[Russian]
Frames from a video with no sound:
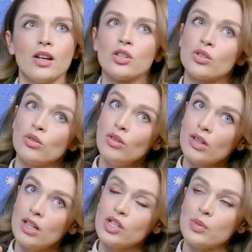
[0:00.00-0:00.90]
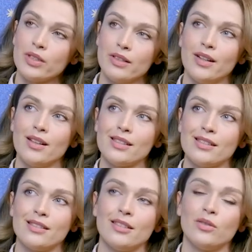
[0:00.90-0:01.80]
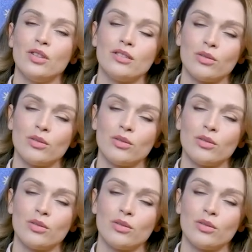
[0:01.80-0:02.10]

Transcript: что раньше мне давалось довольно